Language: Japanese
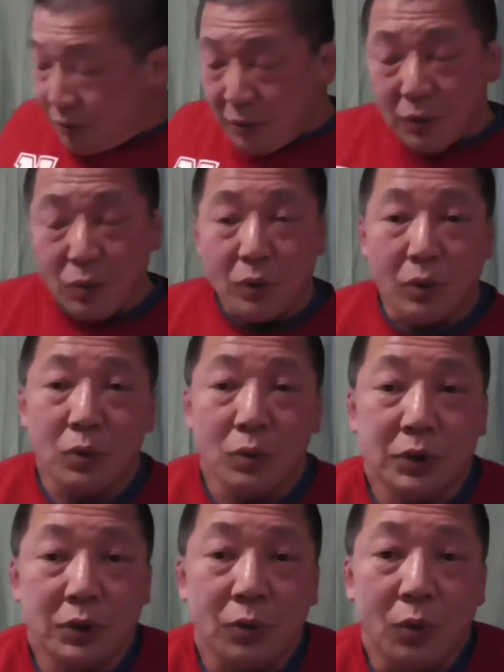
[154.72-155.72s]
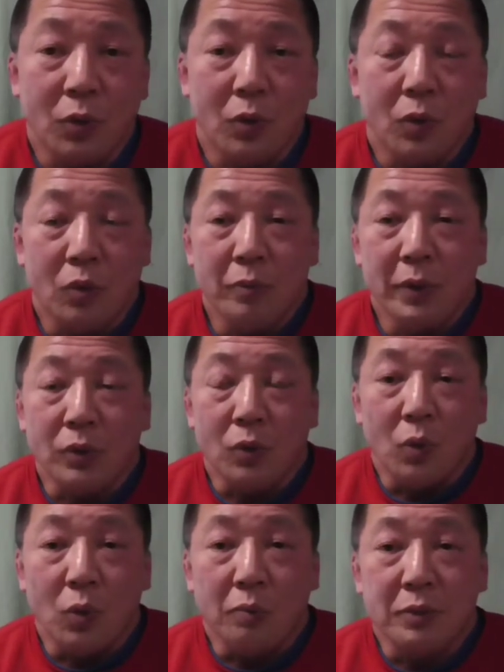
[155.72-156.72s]
原材料は麹と米
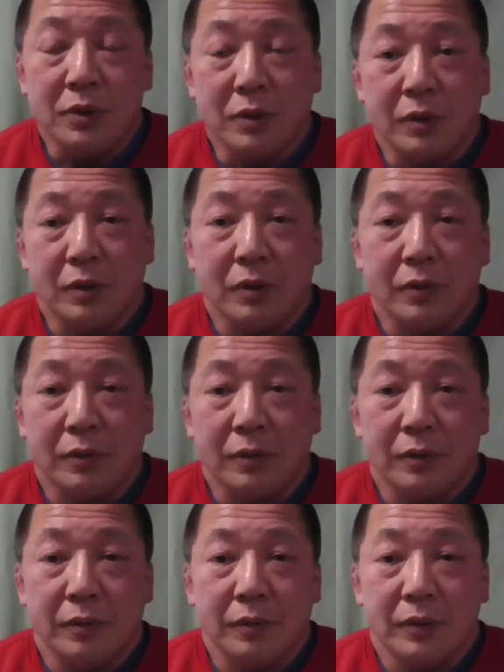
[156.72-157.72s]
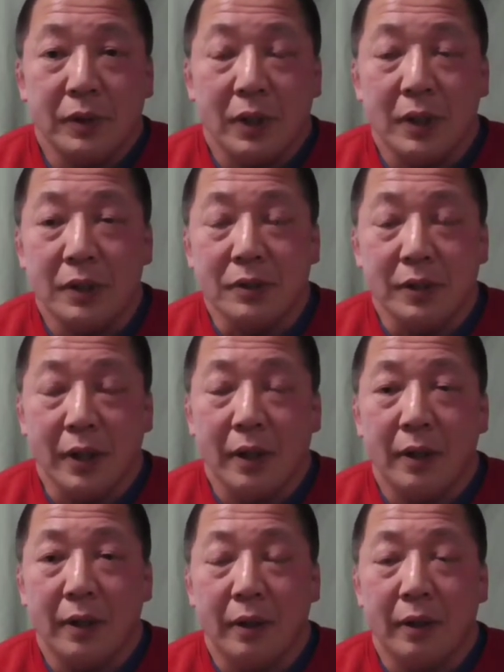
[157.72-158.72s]
と水だけですね、
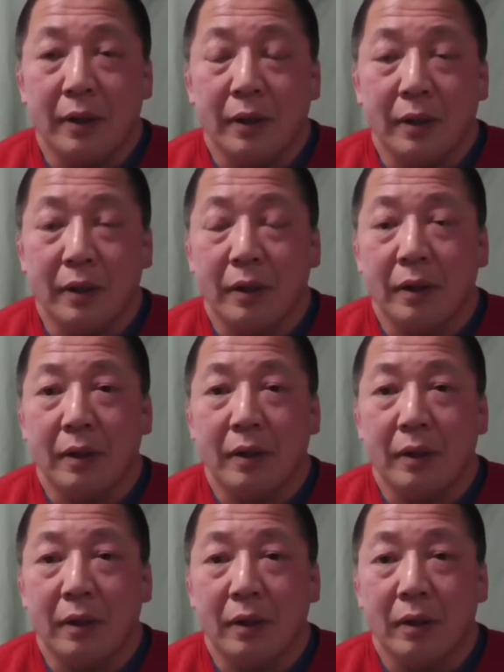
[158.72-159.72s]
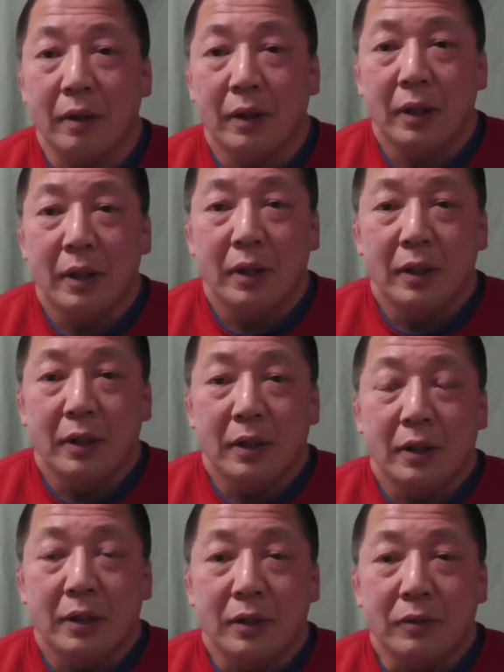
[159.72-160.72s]

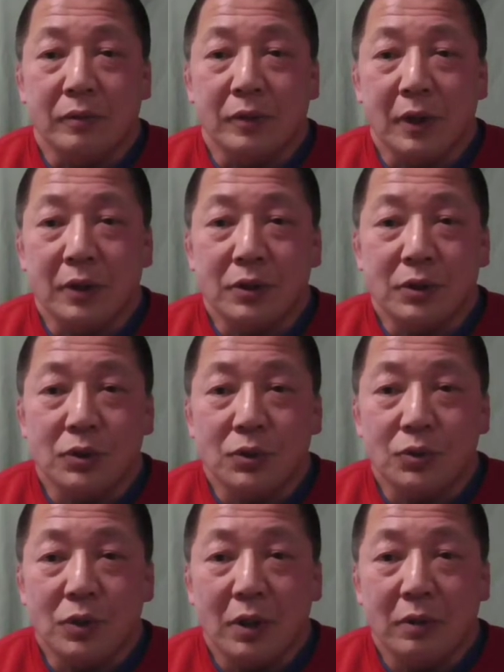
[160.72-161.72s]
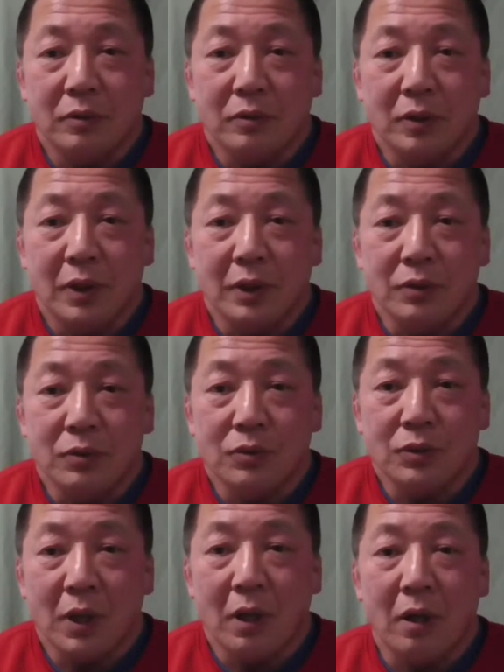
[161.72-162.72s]
えー、約3週間ぐらい乳
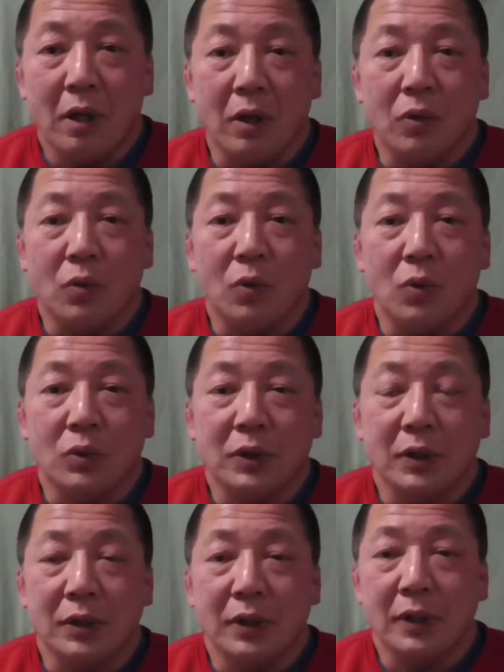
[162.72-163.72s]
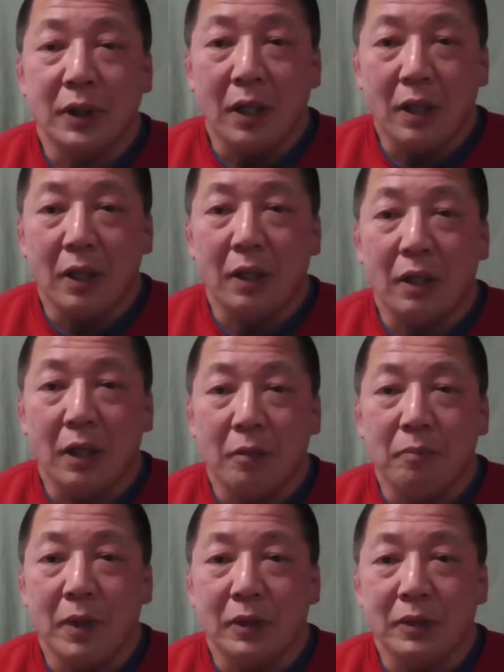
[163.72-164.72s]
酸発酵させた
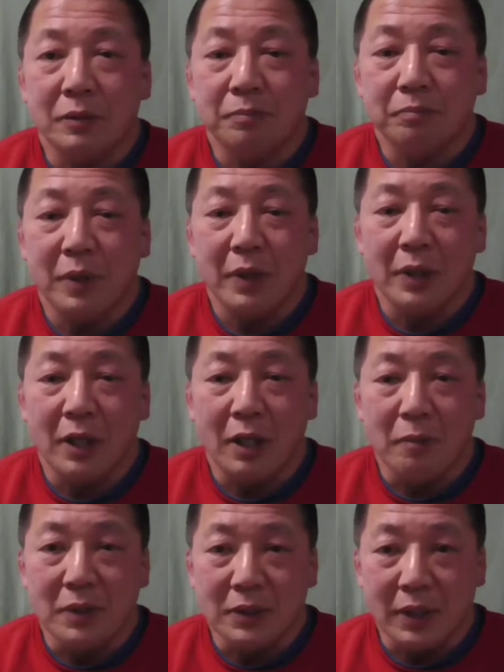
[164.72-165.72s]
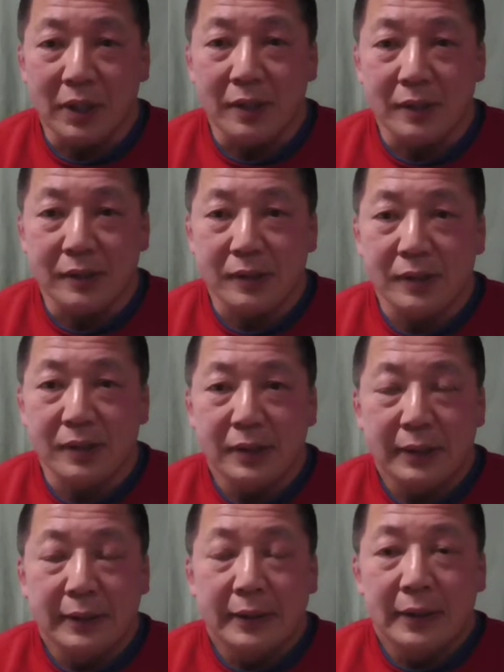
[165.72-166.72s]
甘酸っぱい甘酒です、
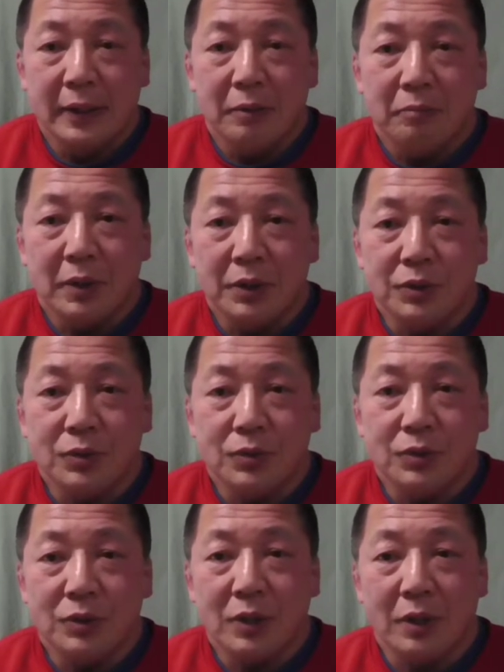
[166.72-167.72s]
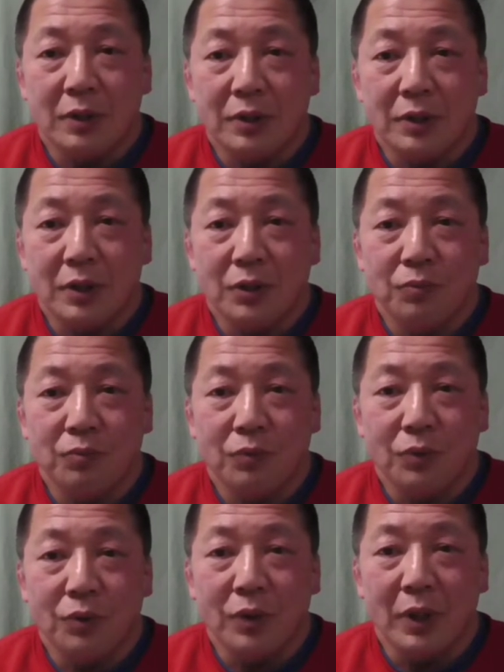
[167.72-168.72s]
まあ、乳酸菌
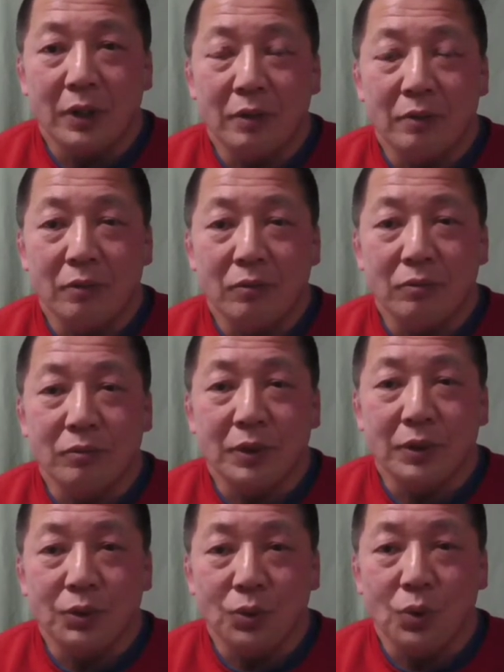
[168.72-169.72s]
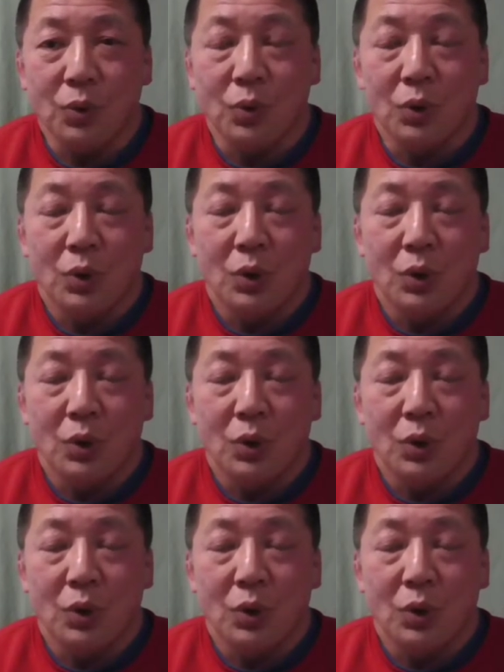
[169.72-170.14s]
も入っとるんでしょ